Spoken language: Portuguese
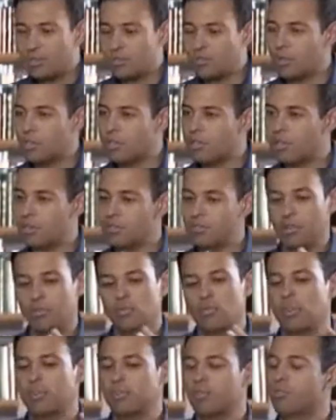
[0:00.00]
Só escrevia
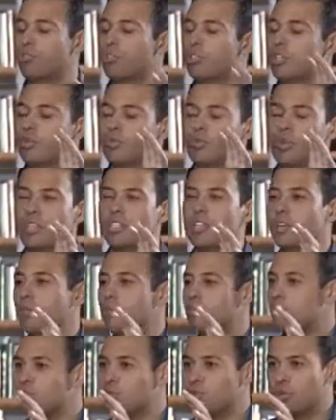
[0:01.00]
durante o dia, durante a
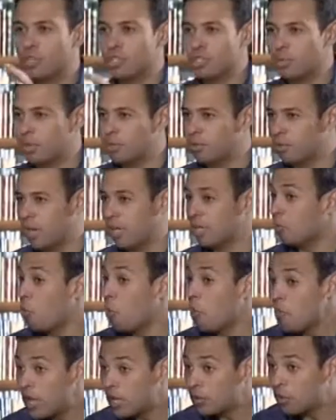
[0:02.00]
noite, durante a madrugada,
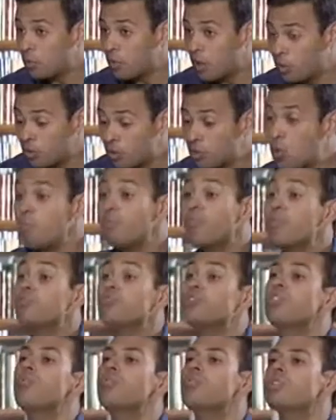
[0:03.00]
comendo alguma coisa? Como foi o
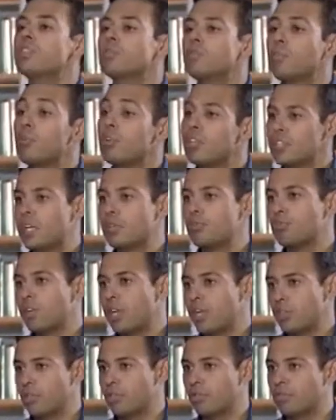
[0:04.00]
seu processo
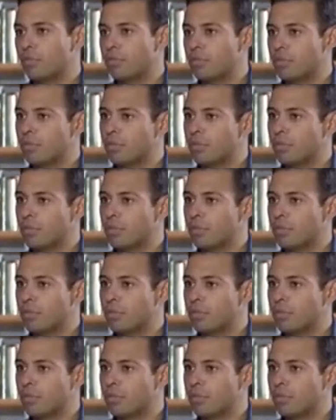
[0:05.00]
criativo?